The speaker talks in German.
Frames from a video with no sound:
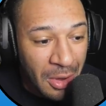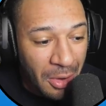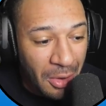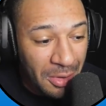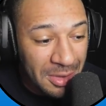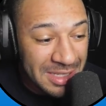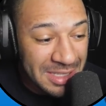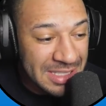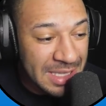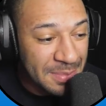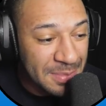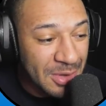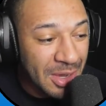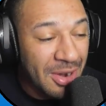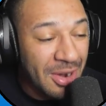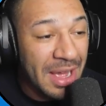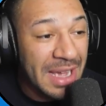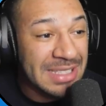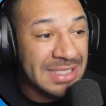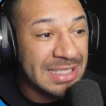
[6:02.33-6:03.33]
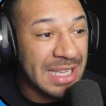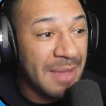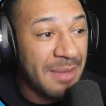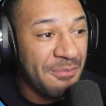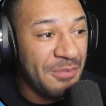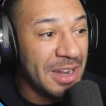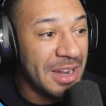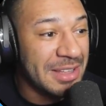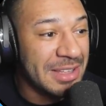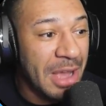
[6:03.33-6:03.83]
Und es gibt sogar noch extrem
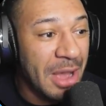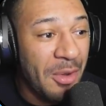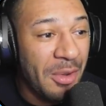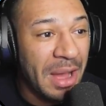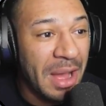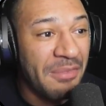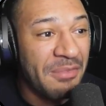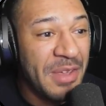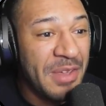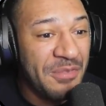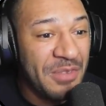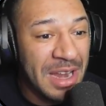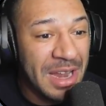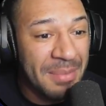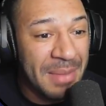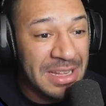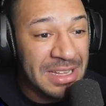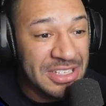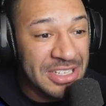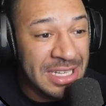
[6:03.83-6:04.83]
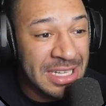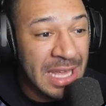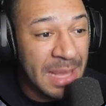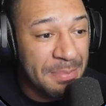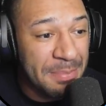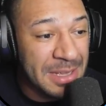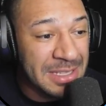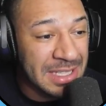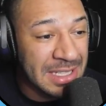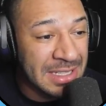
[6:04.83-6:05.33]
viele Taucher. Wie viele Menschen
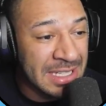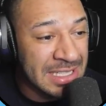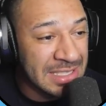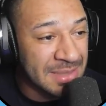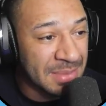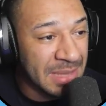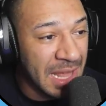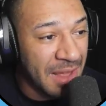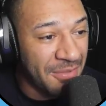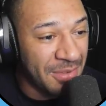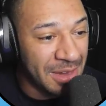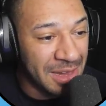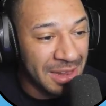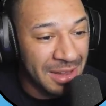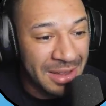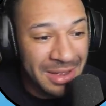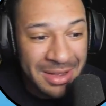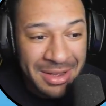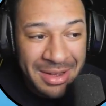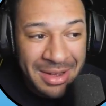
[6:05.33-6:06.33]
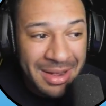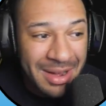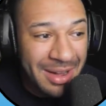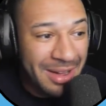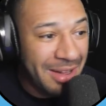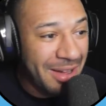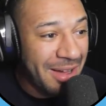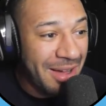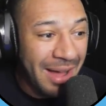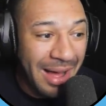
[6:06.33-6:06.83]
gibt es in diesem Level?
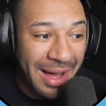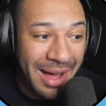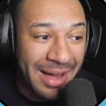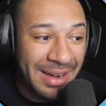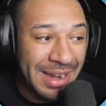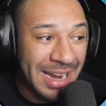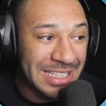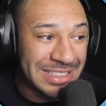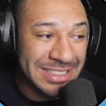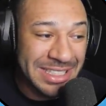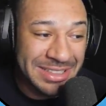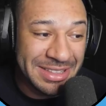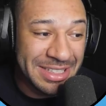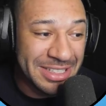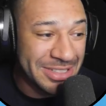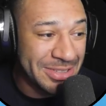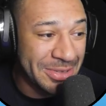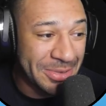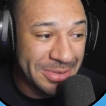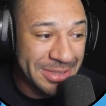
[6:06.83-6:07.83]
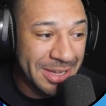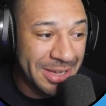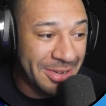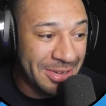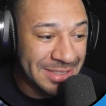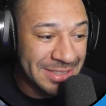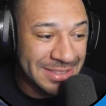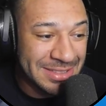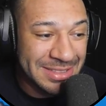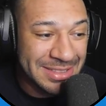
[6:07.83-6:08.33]
Ah, das sieht nicht gut
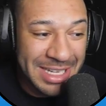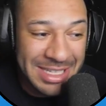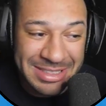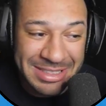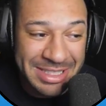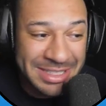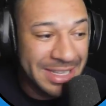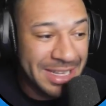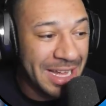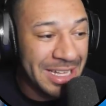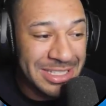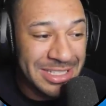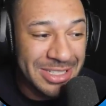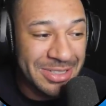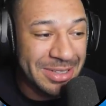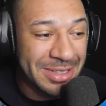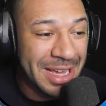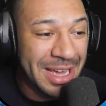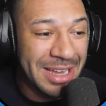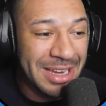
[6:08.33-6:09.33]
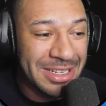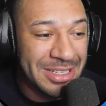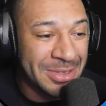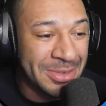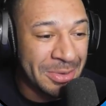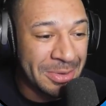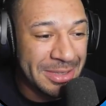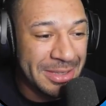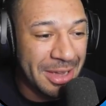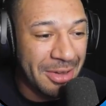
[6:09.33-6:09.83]
aus. Das sieht ganz und gar nicht
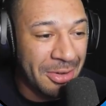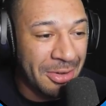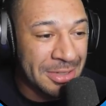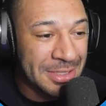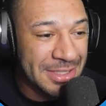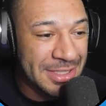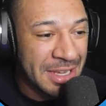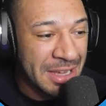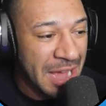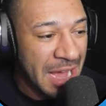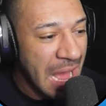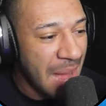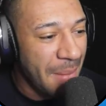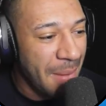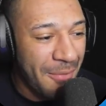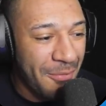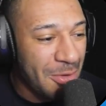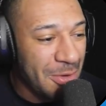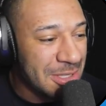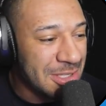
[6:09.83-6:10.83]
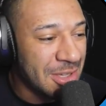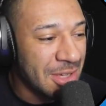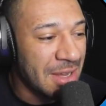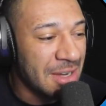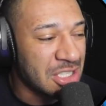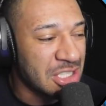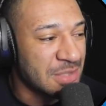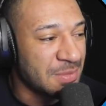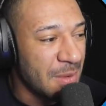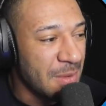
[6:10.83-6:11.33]
gut aus. Aber wo zur
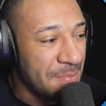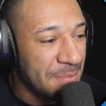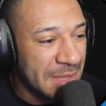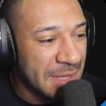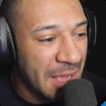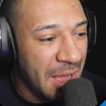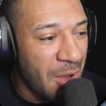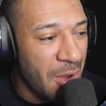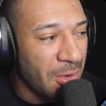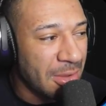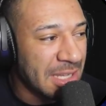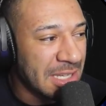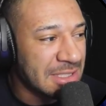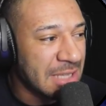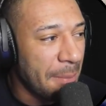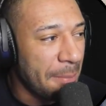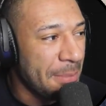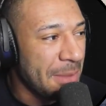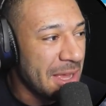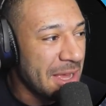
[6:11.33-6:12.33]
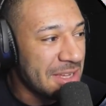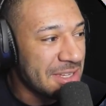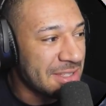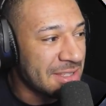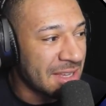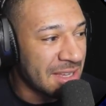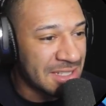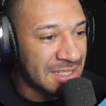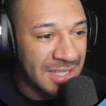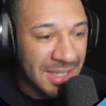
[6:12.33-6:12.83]
Hölle schwimmt ihr auch? Das kapiere ich
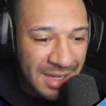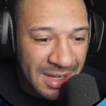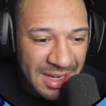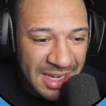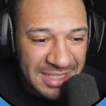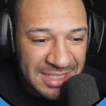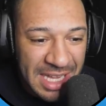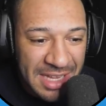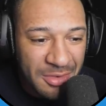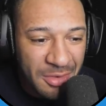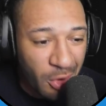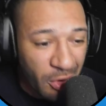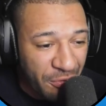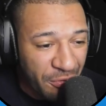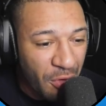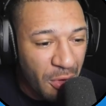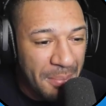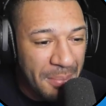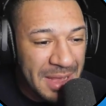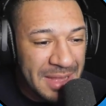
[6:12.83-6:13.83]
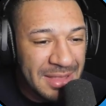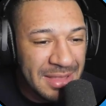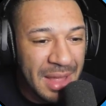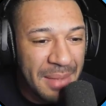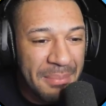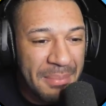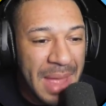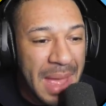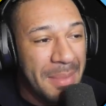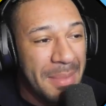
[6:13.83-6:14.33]
nicht. Ihr seid irgendwo mitten
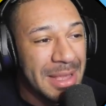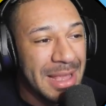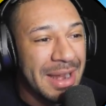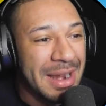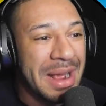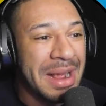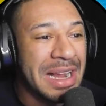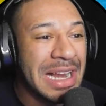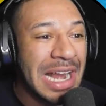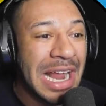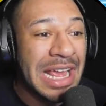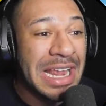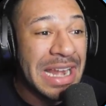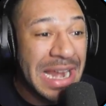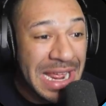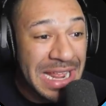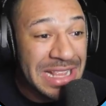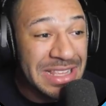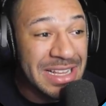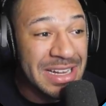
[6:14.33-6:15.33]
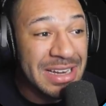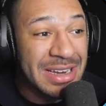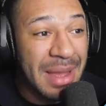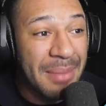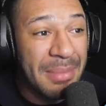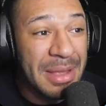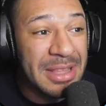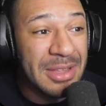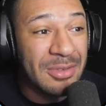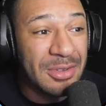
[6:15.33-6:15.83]
im Meer mit einer kleinen Insel in
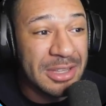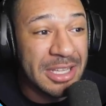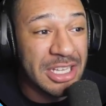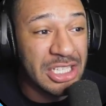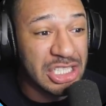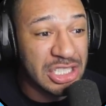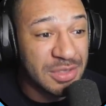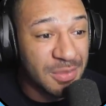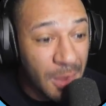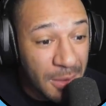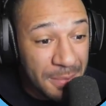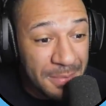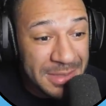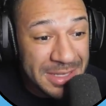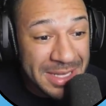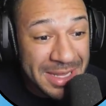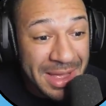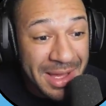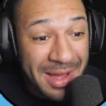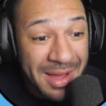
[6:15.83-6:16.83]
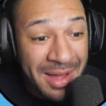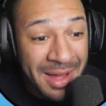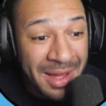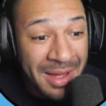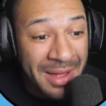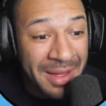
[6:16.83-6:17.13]
der Mitte und ihr schwimmt hier?